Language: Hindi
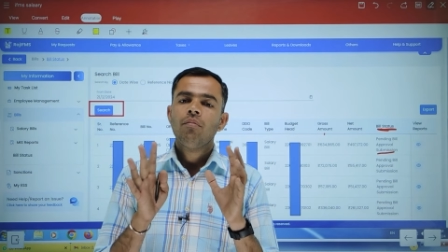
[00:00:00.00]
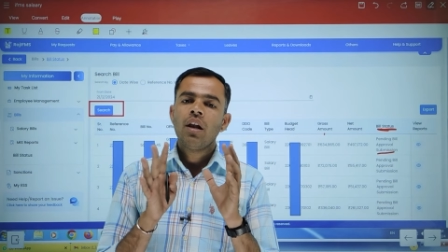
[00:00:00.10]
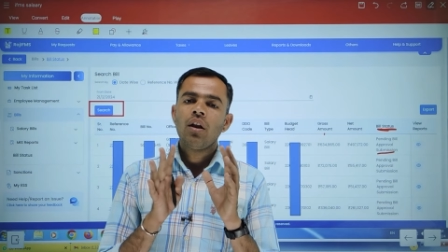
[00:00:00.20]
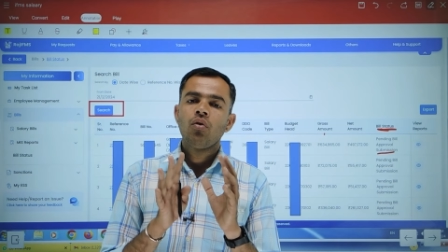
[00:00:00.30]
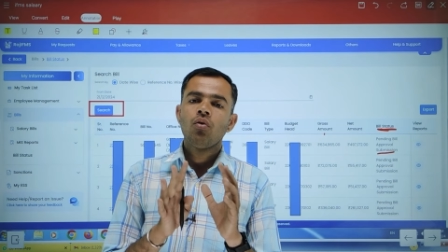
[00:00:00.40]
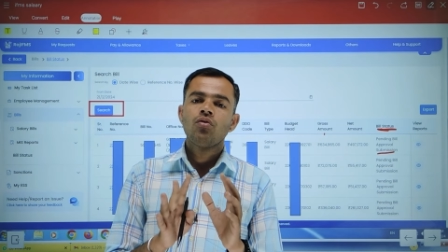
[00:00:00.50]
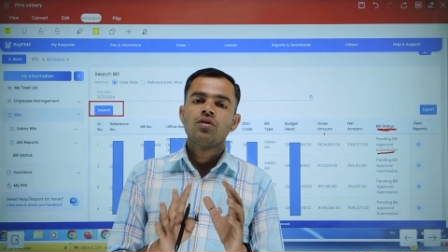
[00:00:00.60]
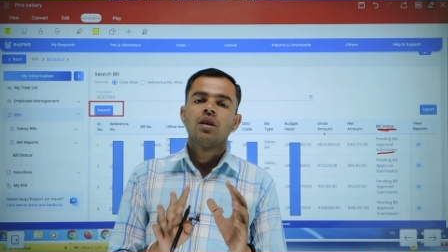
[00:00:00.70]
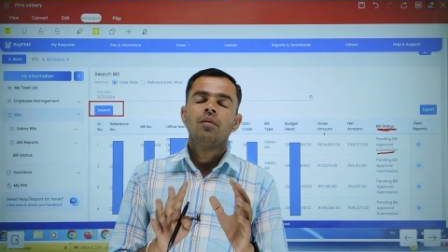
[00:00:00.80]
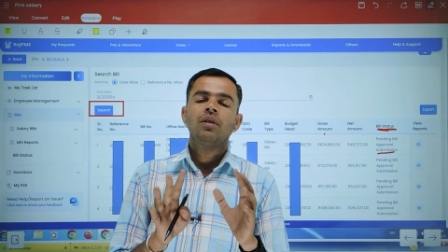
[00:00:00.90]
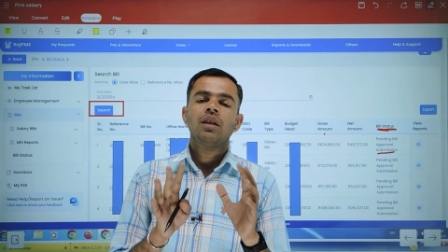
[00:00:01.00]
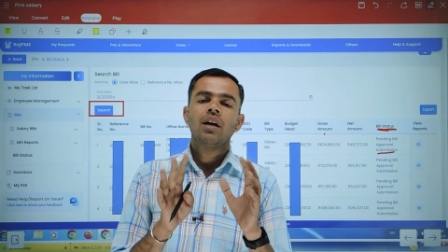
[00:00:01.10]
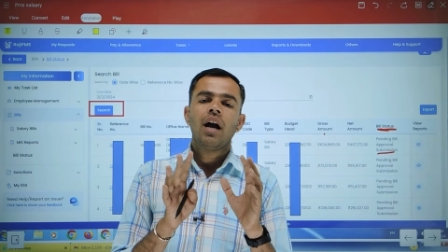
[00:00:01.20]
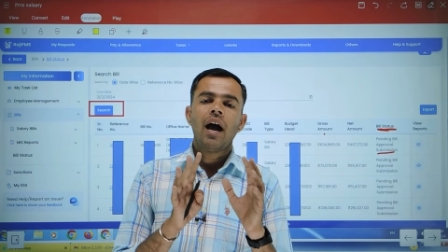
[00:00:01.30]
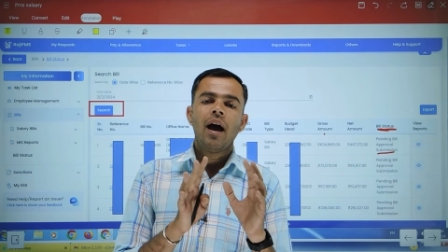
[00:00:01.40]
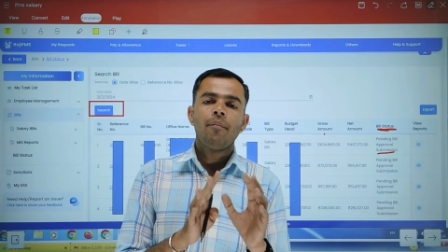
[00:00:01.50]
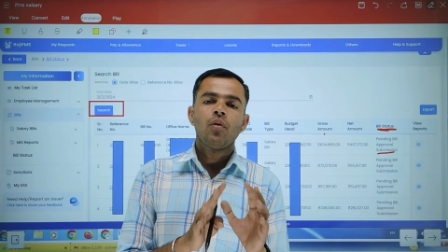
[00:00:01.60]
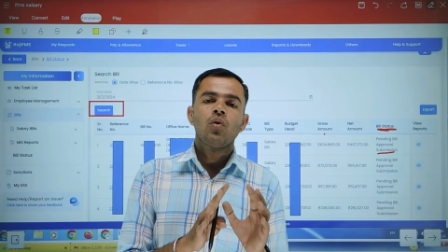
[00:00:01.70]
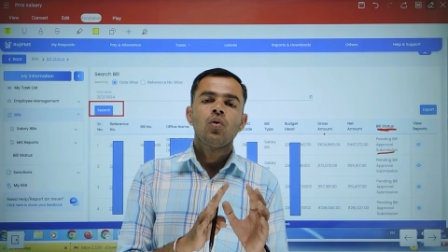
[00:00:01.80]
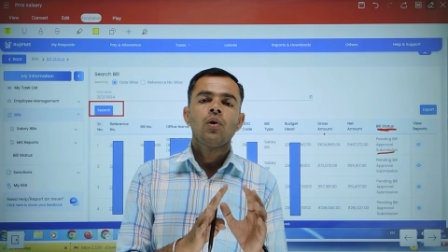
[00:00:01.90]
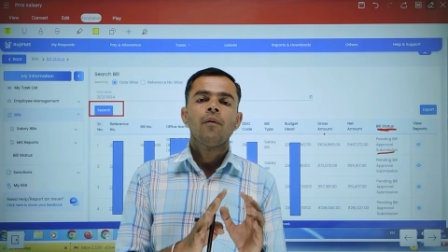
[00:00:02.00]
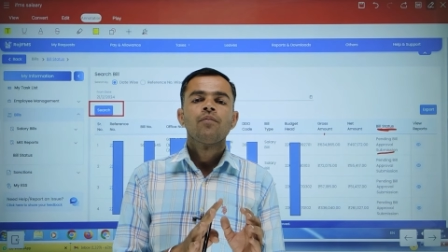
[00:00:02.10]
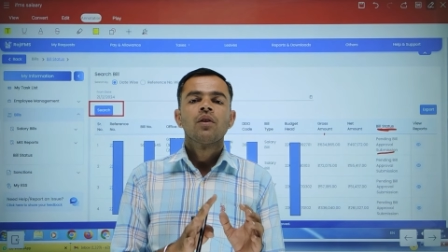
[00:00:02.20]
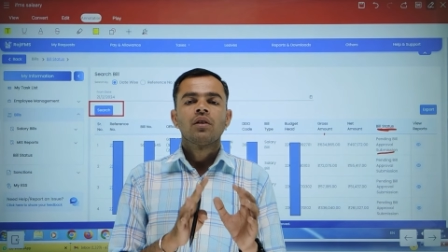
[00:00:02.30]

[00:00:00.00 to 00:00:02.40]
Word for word: बिल को जब तक आप लोग